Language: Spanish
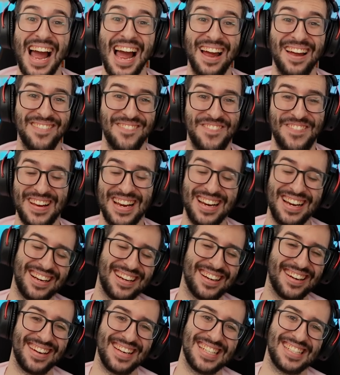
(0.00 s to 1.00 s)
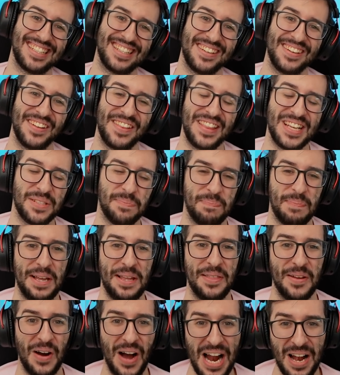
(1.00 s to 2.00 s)
En fin, con esto
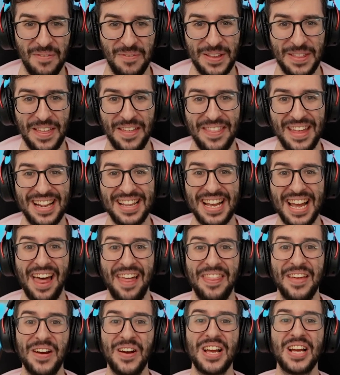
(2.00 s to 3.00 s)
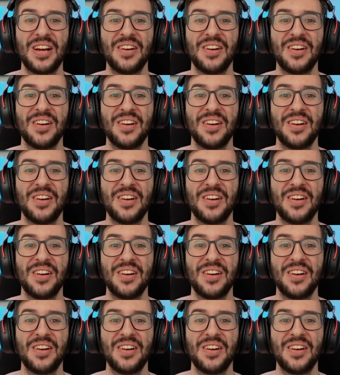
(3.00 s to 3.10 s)
despido el vídeo del día de hoy.